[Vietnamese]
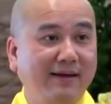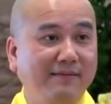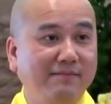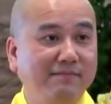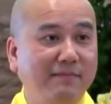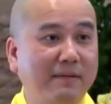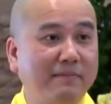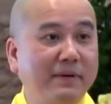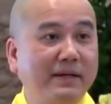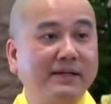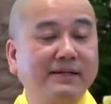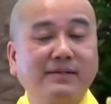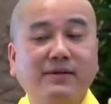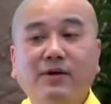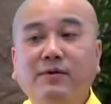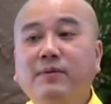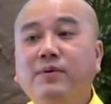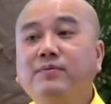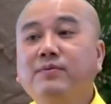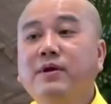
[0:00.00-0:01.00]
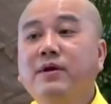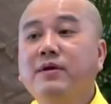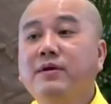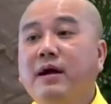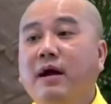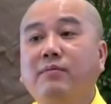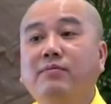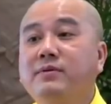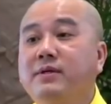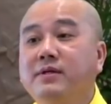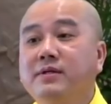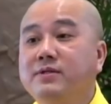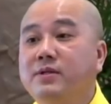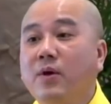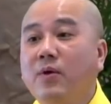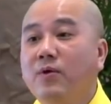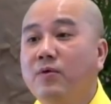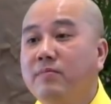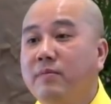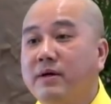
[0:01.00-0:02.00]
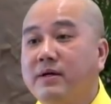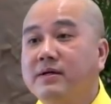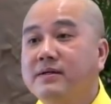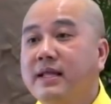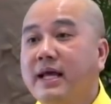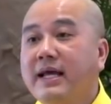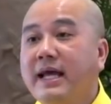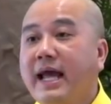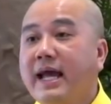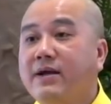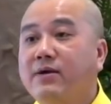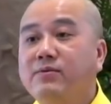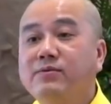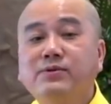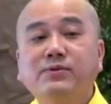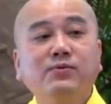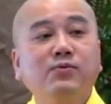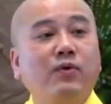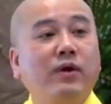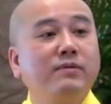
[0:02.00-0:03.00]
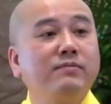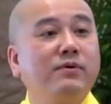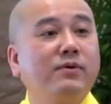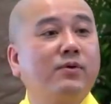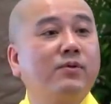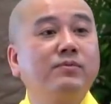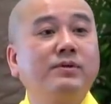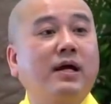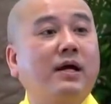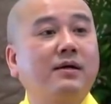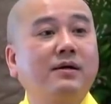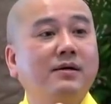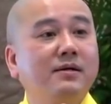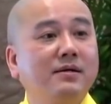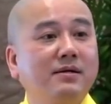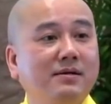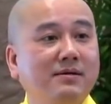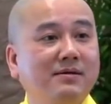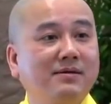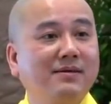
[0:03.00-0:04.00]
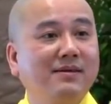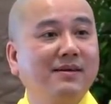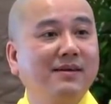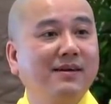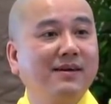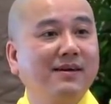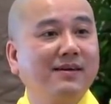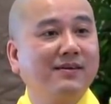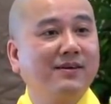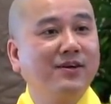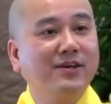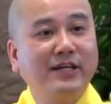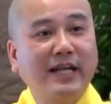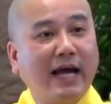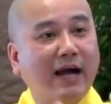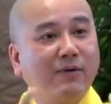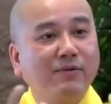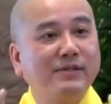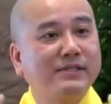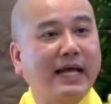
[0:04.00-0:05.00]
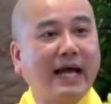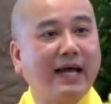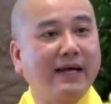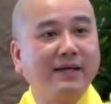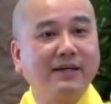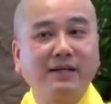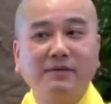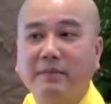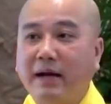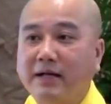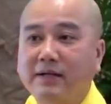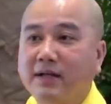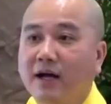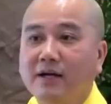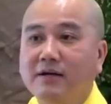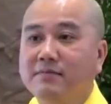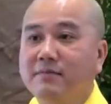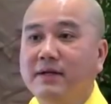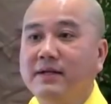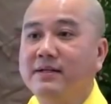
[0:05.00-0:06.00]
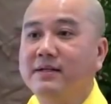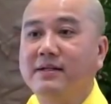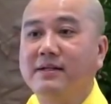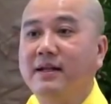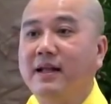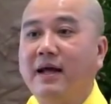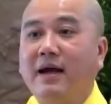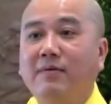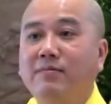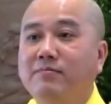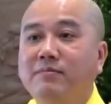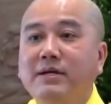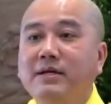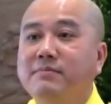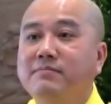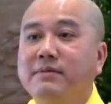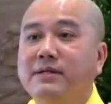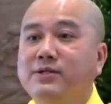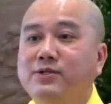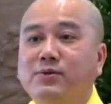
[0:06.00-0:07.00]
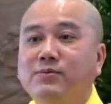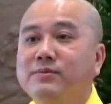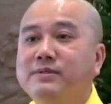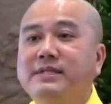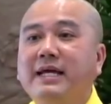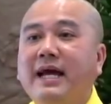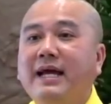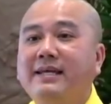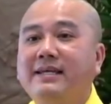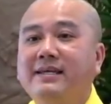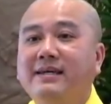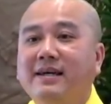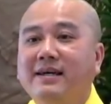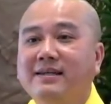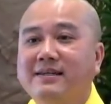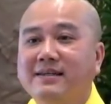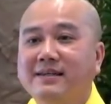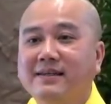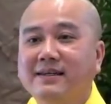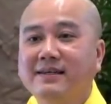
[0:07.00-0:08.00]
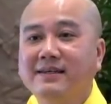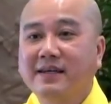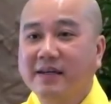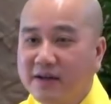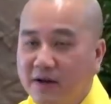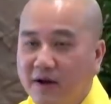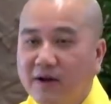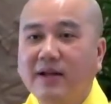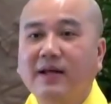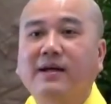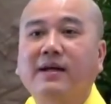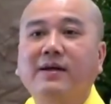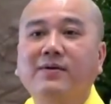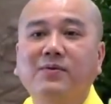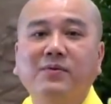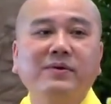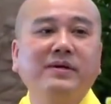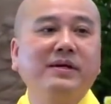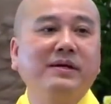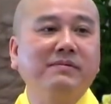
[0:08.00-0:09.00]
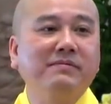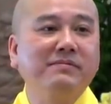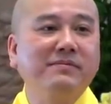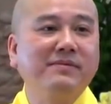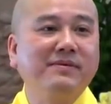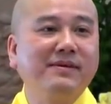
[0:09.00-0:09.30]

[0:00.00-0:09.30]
mà mình rồi lúc đó không tự tu, mà cứ thấy ai cũng xung quanh mình cũng trật hết á, người nào cũng sai đó, bản thân mình không biết mình trúng sai gì hết. Cái đó là cái nguy hiểm.